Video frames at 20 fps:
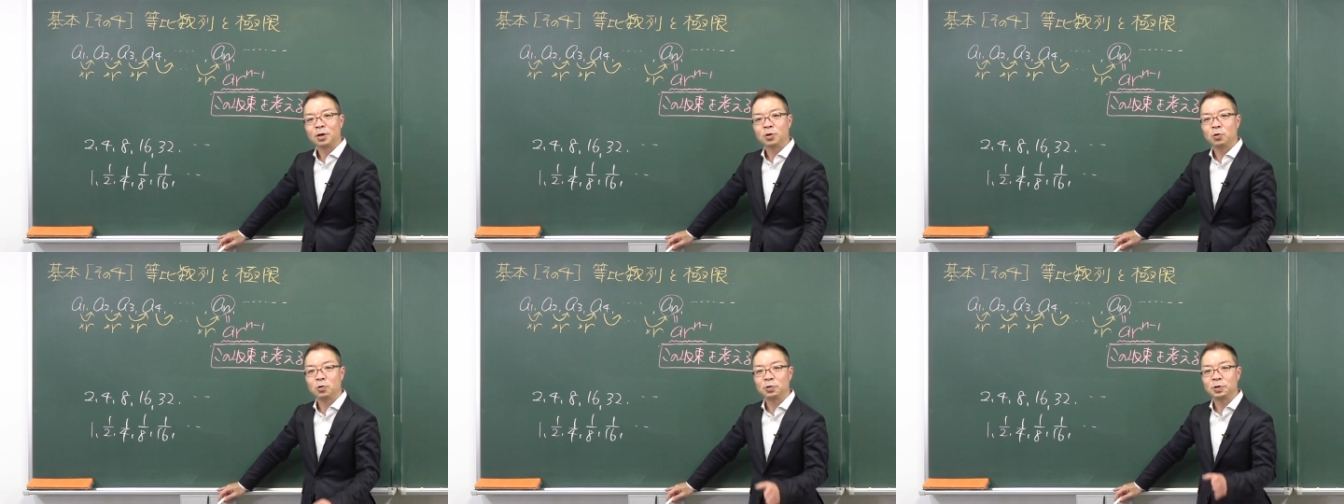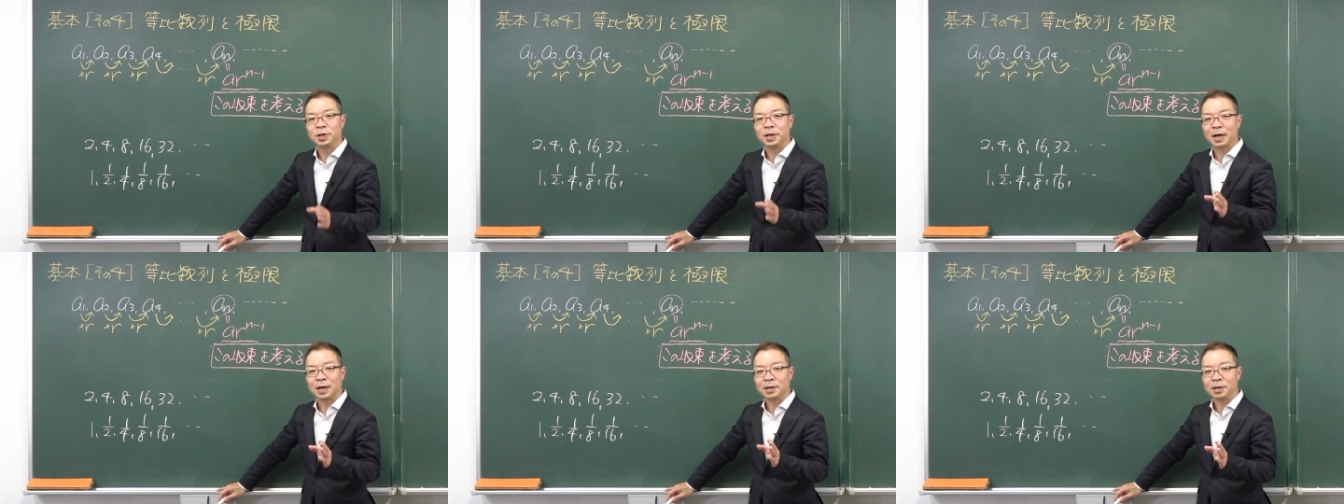項
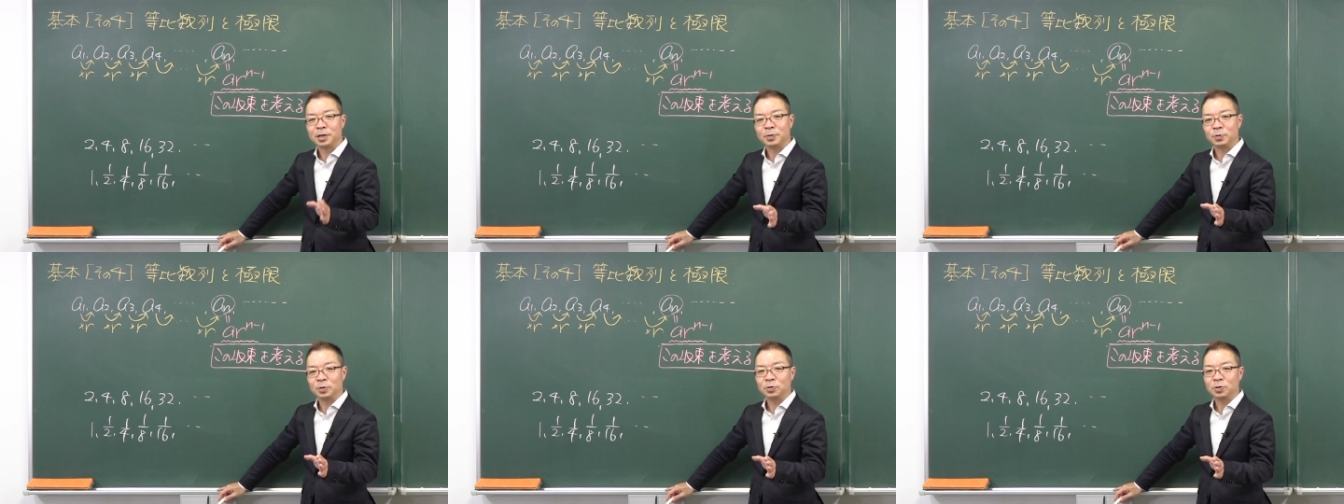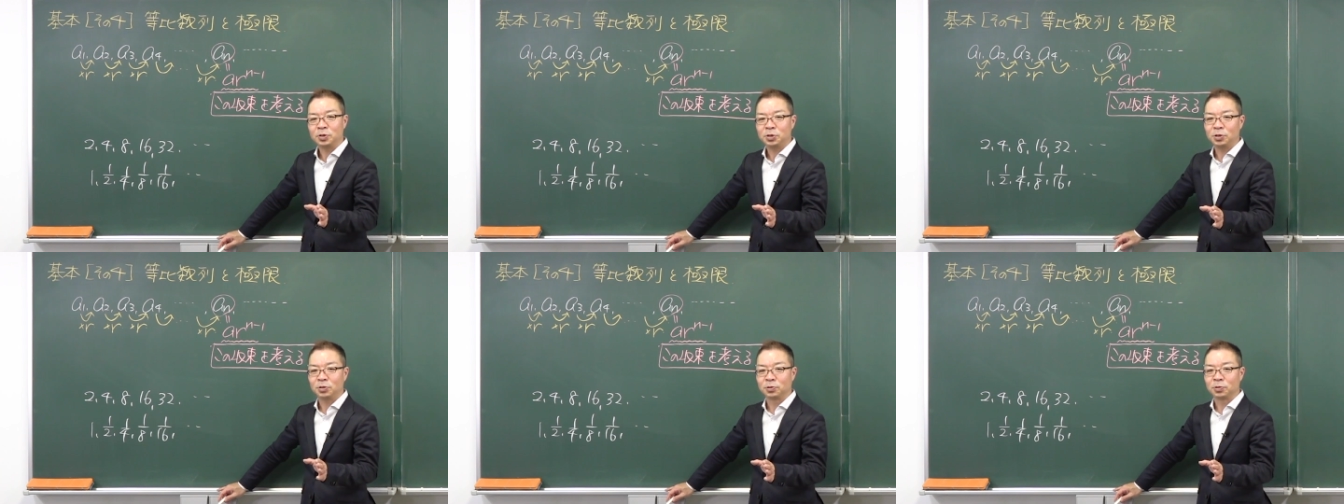比がにぶん
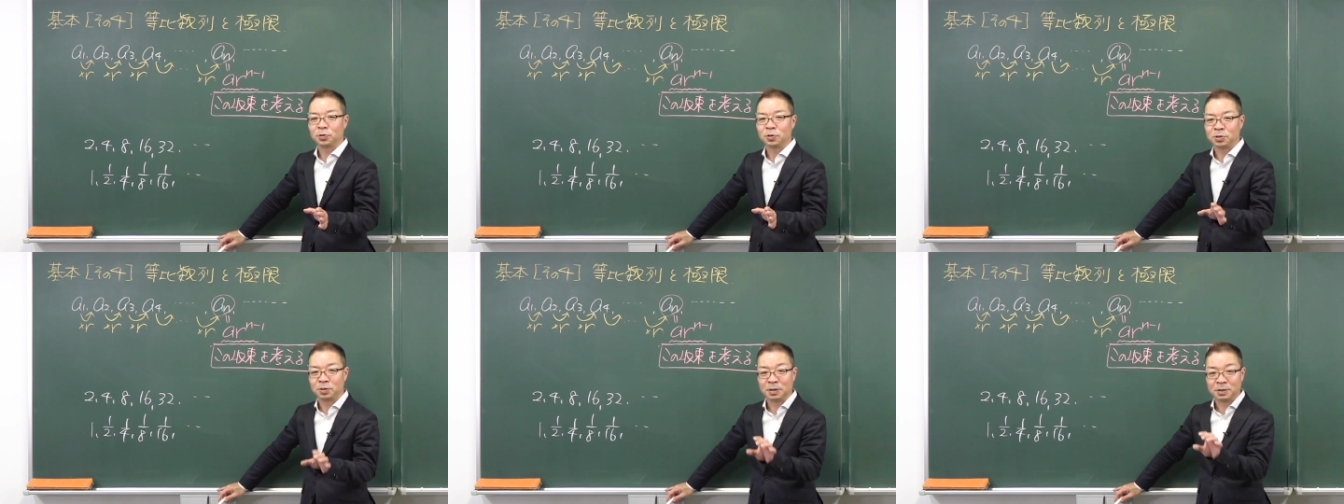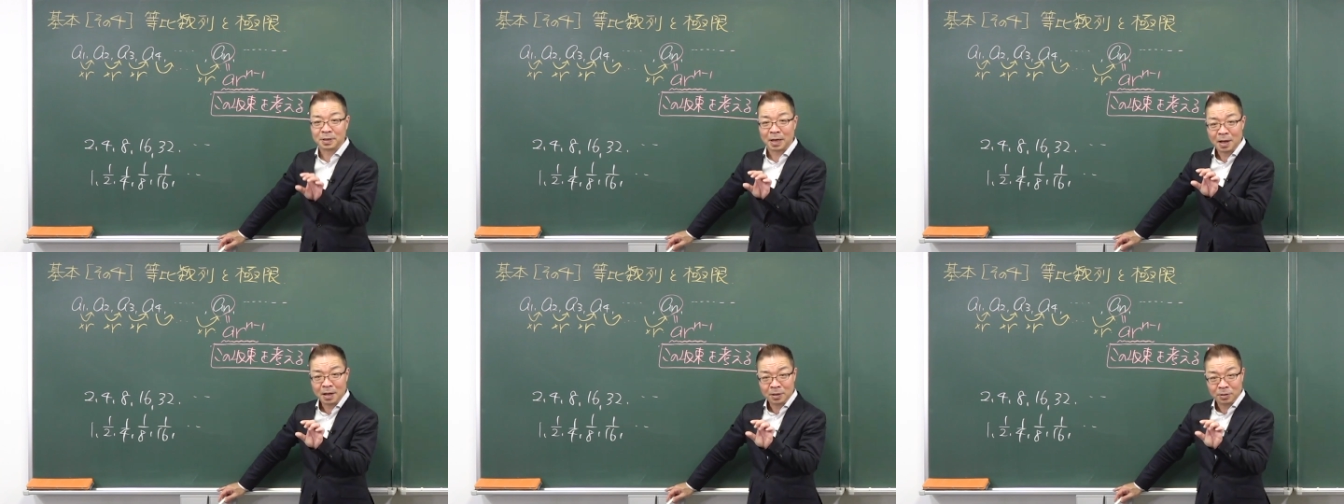のいちの等比数
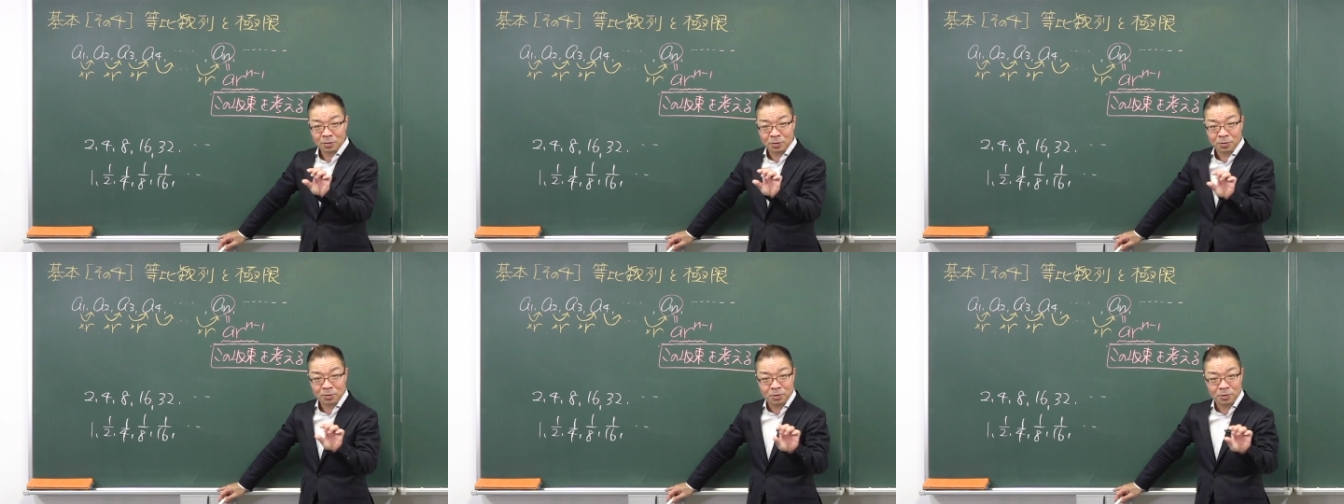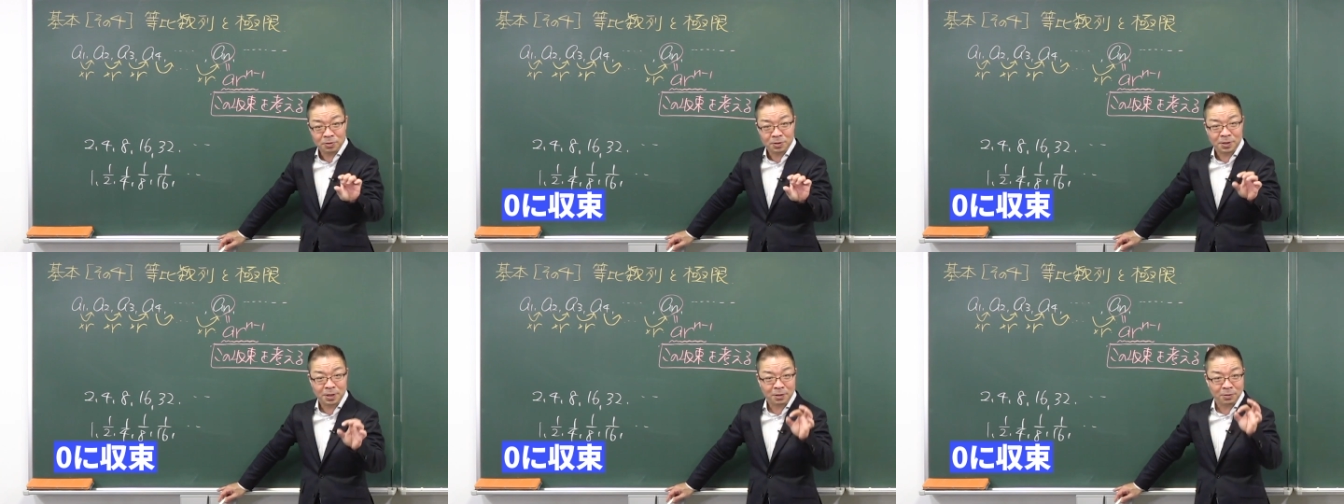列はどん
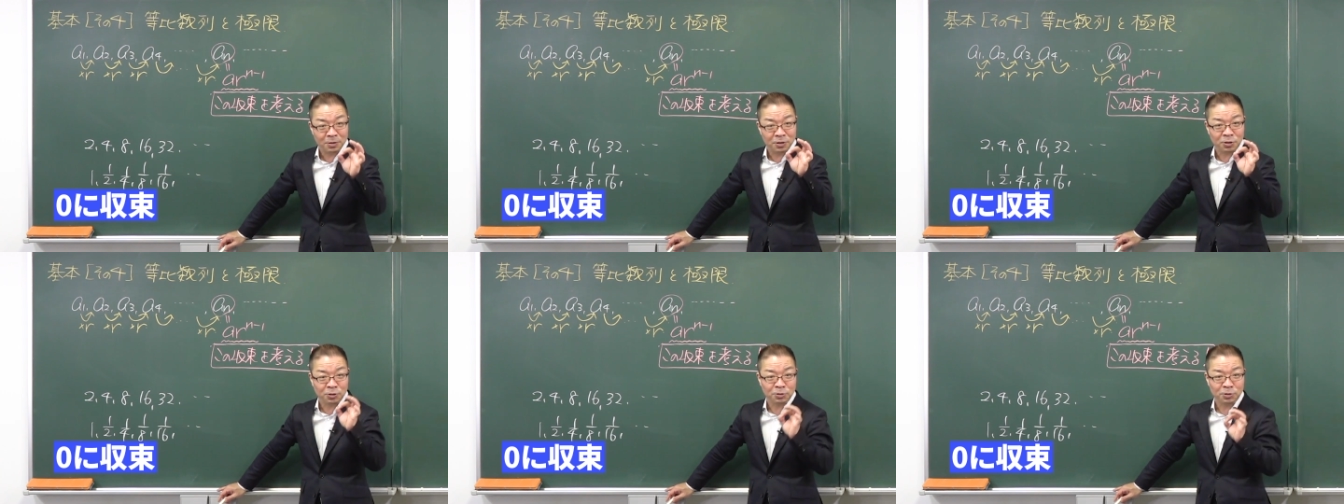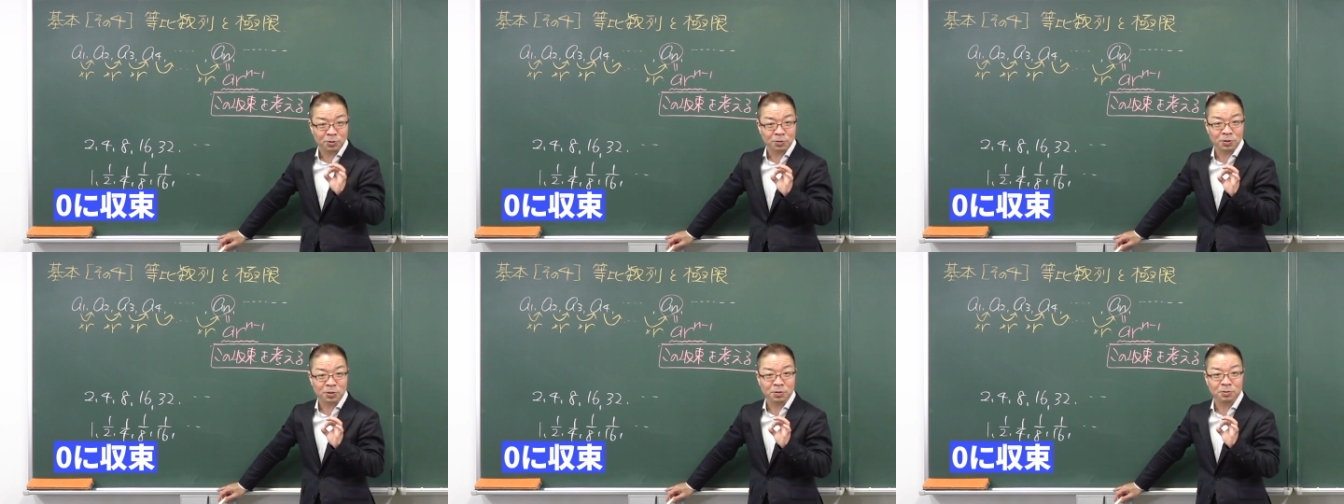どんゼロに収
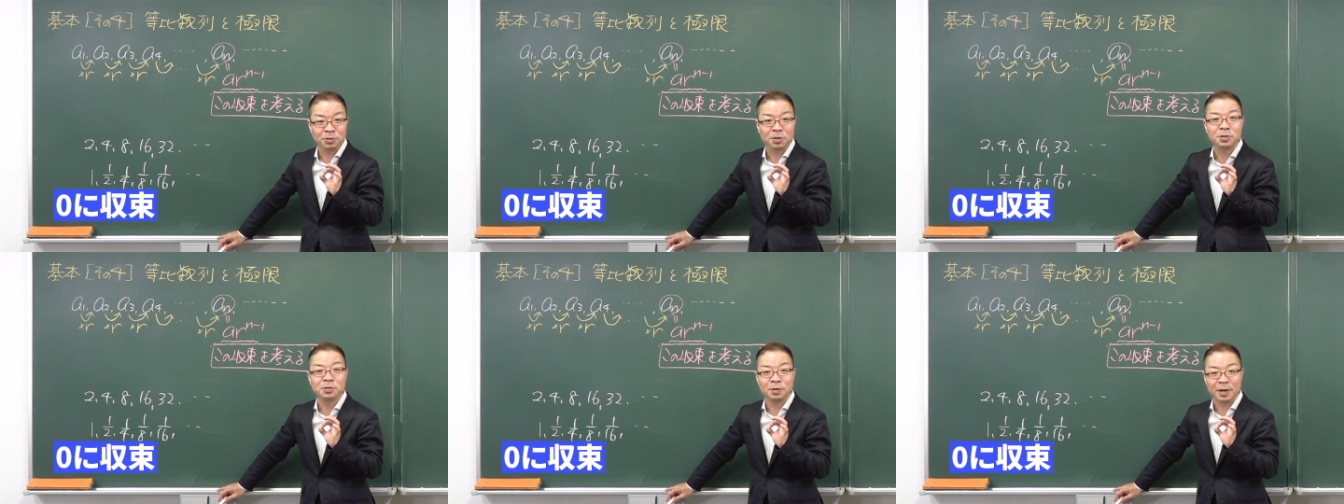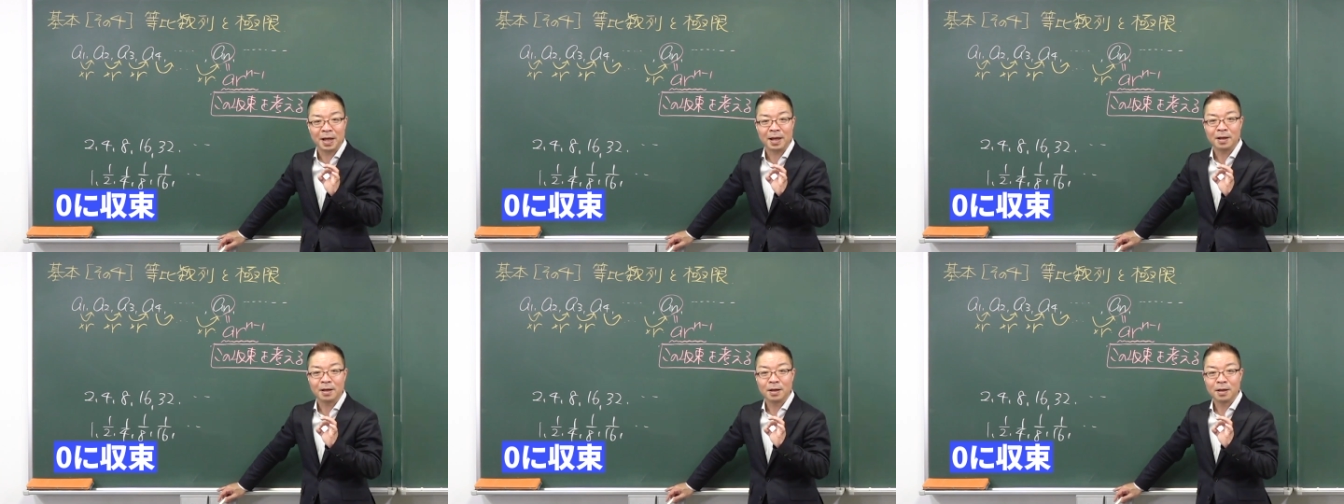束しそうですよ
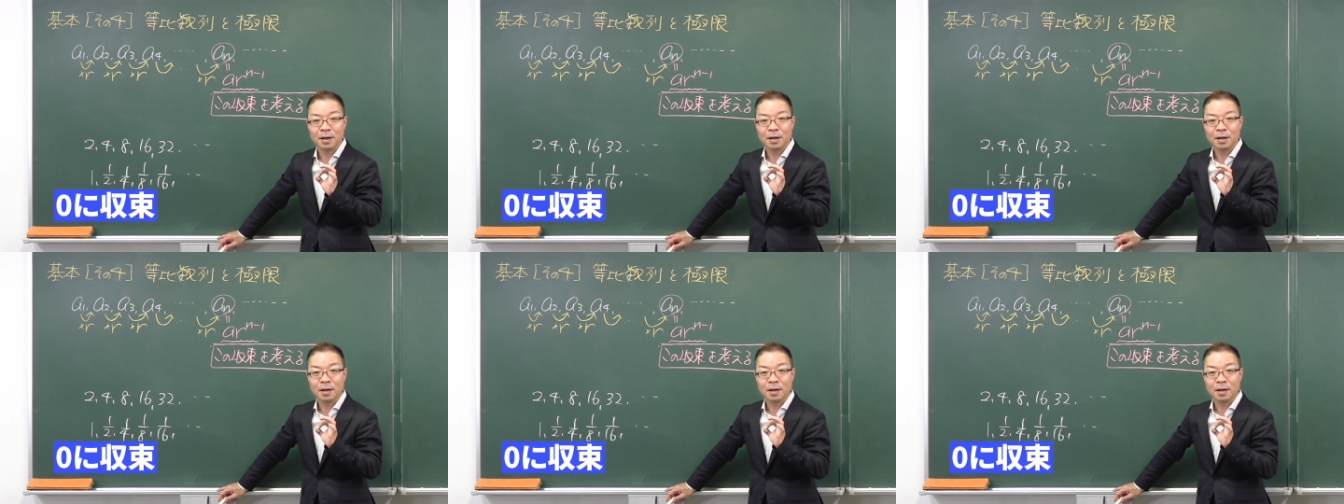ね。